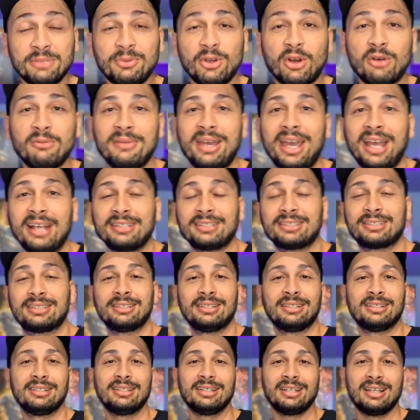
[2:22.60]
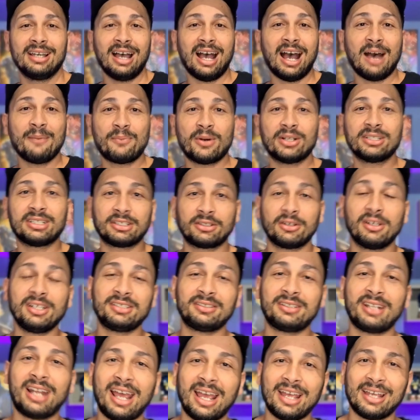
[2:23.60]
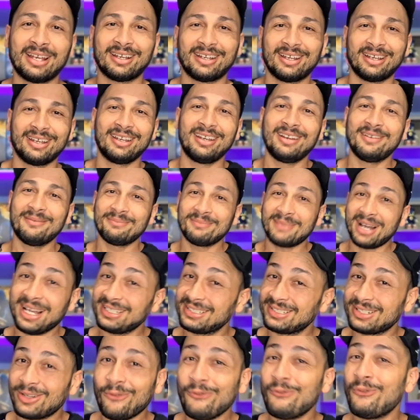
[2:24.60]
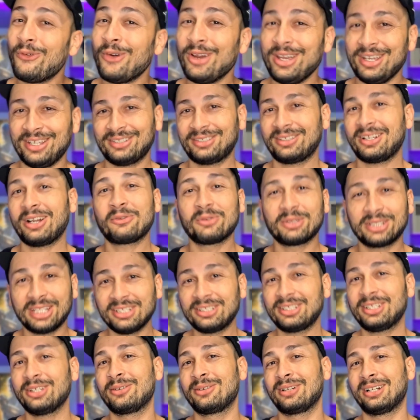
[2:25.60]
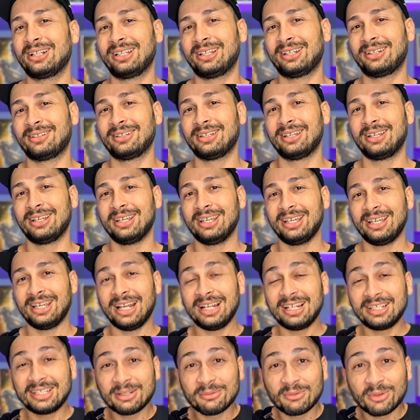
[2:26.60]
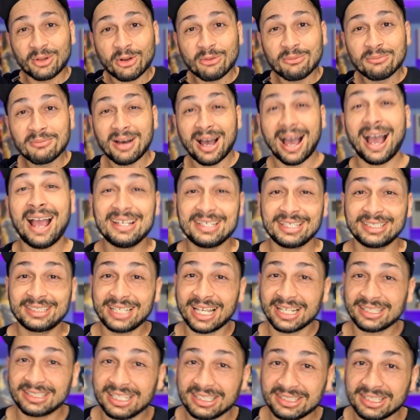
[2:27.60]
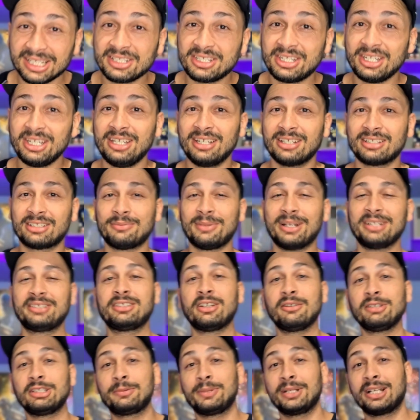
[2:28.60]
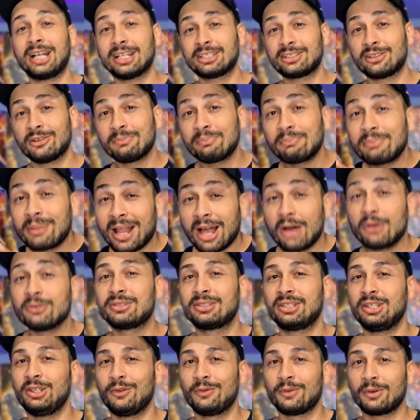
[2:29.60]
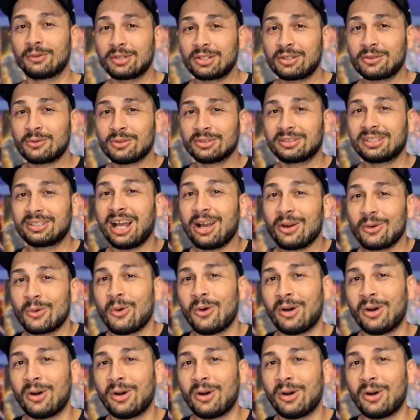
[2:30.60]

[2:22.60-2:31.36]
na HBO Max após a sua estreia, mas não foi isso que aconteceu, galera. Ele demorou mais de 70 dias, mas tem uma explicação plausível, vou te contar